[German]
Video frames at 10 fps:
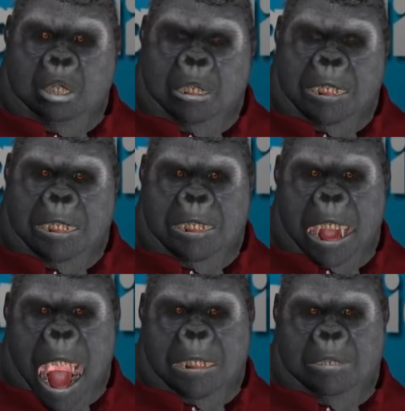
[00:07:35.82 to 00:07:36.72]
So
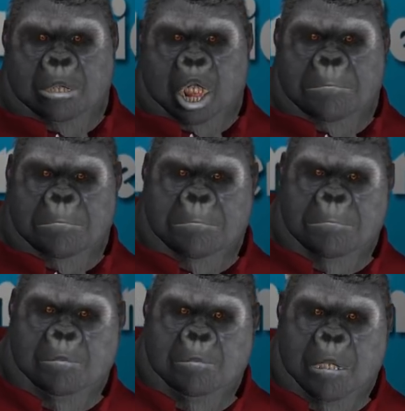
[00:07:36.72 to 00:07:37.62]
die AfD.
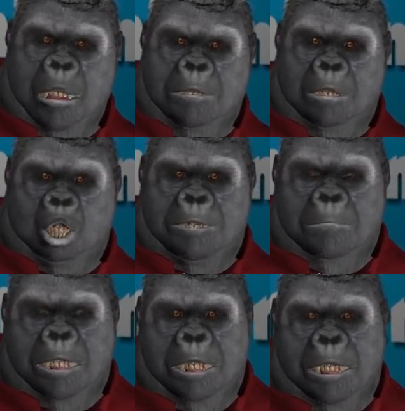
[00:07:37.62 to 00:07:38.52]
Ja, das
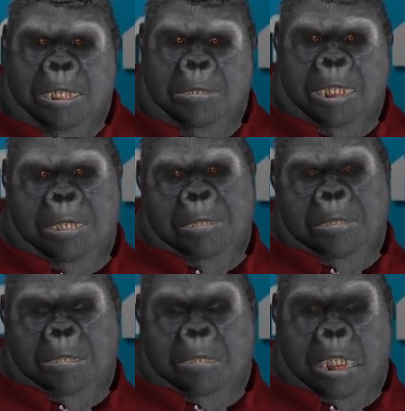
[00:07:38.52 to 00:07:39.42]
kann man auf alle
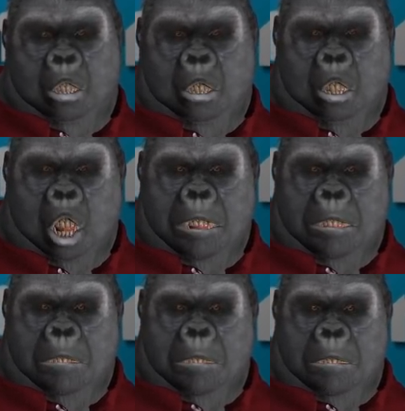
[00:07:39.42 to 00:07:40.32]
Fälle in
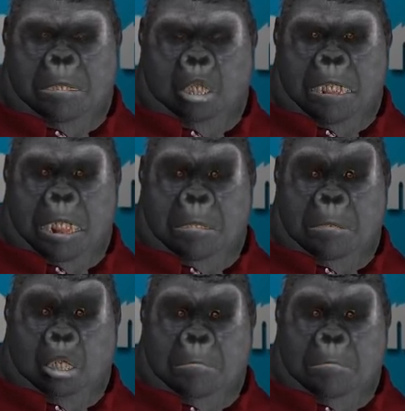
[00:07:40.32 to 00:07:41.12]
Deutschland beobachten.